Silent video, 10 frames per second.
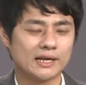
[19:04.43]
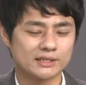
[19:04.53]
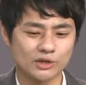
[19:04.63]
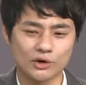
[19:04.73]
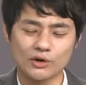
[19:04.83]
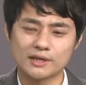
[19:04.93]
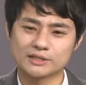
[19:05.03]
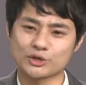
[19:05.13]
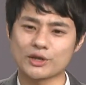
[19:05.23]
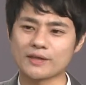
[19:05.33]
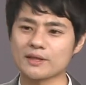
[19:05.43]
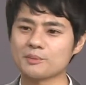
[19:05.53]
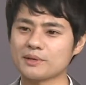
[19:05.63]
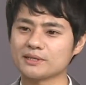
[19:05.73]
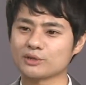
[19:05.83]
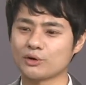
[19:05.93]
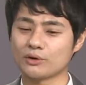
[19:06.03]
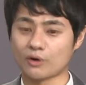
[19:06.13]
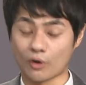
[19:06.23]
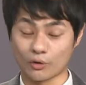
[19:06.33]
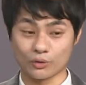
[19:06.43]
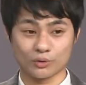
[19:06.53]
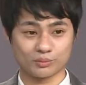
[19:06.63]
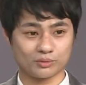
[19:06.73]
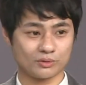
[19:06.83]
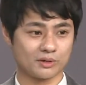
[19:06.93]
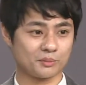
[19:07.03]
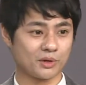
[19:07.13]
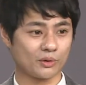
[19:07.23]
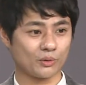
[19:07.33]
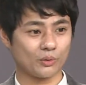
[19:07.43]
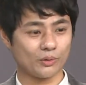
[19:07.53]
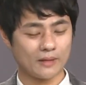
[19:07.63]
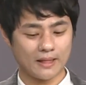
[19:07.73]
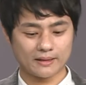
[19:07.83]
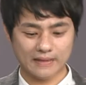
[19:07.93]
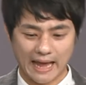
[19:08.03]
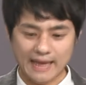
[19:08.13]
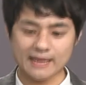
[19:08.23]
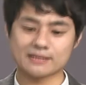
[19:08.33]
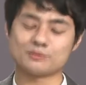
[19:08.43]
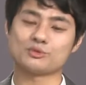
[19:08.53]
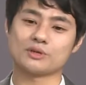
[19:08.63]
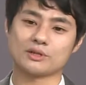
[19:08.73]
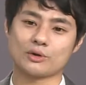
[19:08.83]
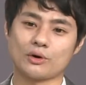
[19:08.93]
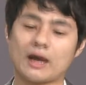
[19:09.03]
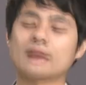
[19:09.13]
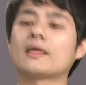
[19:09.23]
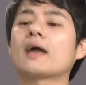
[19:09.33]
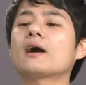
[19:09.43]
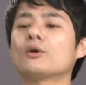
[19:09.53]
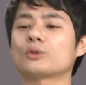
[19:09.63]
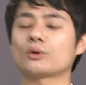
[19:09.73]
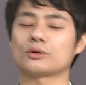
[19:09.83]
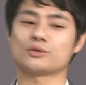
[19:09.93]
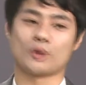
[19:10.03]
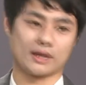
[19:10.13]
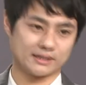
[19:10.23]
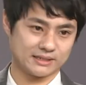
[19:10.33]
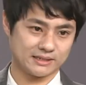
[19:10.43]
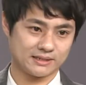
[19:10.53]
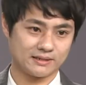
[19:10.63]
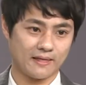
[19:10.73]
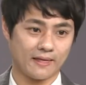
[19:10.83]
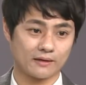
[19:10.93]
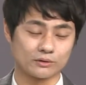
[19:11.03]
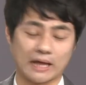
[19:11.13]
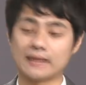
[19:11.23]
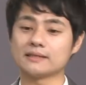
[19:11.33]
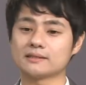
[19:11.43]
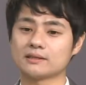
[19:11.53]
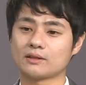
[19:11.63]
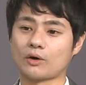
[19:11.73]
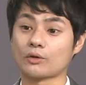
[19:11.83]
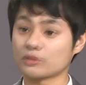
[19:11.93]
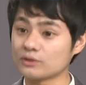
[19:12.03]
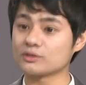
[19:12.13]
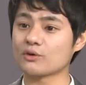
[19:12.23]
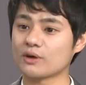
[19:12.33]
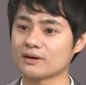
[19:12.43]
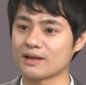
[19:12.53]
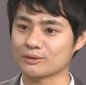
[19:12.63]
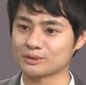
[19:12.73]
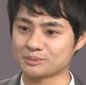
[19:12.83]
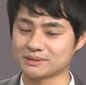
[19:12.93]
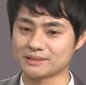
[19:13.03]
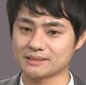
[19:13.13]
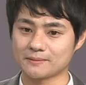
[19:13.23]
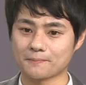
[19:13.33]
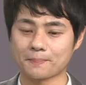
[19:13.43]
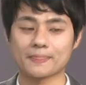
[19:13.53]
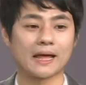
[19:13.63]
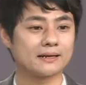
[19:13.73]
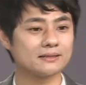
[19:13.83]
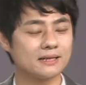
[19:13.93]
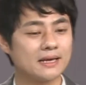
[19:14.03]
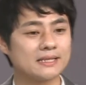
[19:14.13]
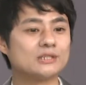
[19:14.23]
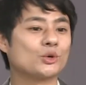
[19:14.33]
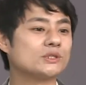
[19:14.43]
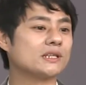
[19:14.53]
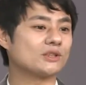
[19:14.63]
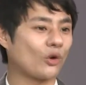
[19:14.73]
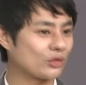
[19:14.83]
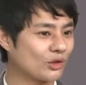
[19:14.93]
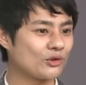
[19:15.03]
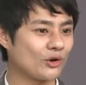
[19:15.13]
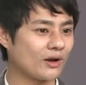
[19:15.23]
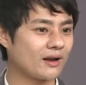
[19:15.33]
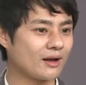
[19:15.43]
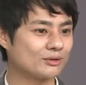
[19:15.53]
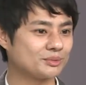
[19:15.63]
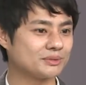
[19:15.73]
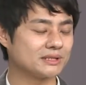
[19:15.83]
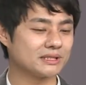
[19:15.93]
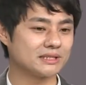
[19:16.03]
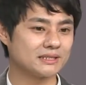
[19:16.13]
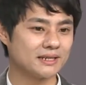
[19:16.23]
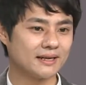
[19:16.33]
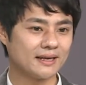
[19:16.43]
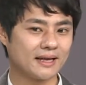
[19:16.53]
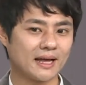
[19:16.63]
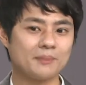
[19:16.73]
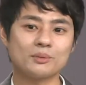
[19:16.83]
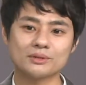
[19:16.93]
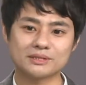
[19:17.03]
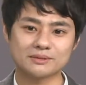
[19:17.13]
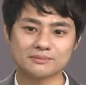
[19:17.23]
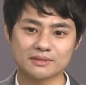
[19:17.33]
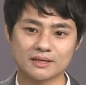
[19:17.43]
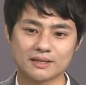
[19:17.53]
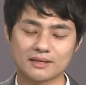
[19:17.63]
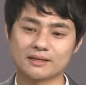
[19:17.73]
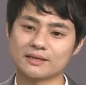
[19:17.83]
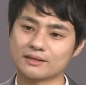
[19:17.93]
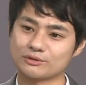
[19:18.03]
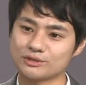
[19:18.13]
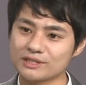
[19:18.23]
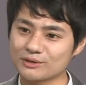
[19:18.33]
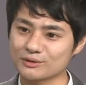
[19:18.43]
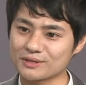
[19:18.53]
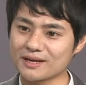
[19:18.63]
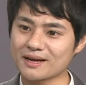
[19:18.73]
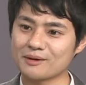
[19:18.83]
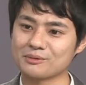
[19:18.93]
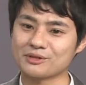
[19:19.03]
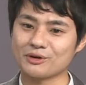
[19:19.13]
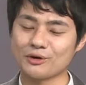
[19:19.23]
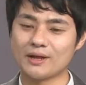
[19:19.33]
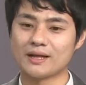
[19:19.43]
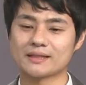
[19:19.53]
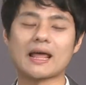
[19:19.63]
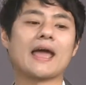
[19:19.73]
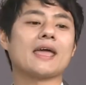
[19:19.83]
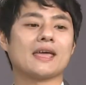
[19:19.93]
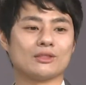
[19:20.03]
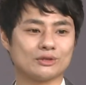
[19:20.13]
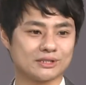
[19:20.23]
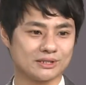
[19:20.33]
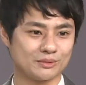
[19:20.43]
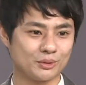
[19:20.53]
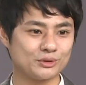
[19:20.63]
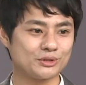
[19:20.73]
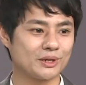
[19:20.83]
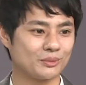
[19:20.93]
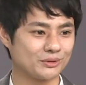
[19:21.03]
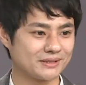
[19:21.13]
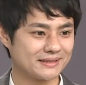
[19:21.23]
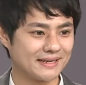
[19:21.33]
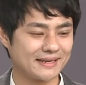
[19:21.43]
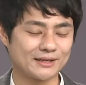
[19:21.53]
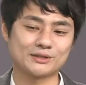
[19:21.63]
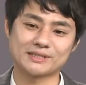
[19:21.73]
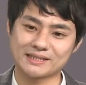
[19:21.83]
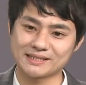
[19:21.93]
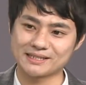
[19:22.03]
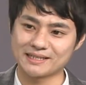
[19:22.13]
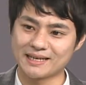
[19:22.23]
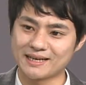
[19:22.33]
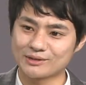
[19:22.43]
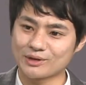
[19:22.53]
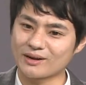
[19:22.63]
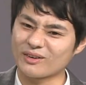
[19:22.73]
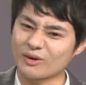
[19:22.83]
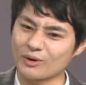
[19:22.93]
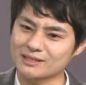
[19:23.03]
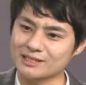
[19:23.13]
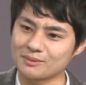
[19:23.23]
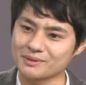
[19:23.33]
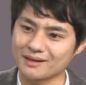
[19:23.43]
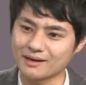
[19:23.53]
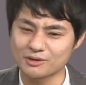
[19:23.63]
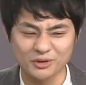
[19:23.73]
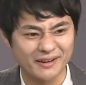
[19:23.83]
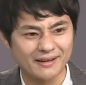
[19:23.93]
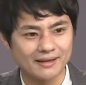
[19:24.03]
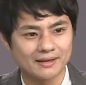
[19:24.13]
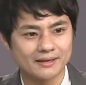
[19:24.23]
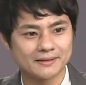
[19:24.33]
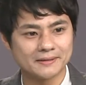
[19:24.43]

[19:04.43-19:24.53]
그래서 저희 NLP에서 언어로 프로그램 되었고, 나에게 집중해서, 아, 내가 어떤 걸 좋아하는지, 그리고 나는 어떤 성과를 내고 싶은지, 나는 이 조직에서 어떤 역할을 하고 싶은지를 한 번쯤 이렇게 구체적으로 생각하면서 나의 에너지를 표출해보는 그런 시간이 될 거라고 확신합니다. 유레카?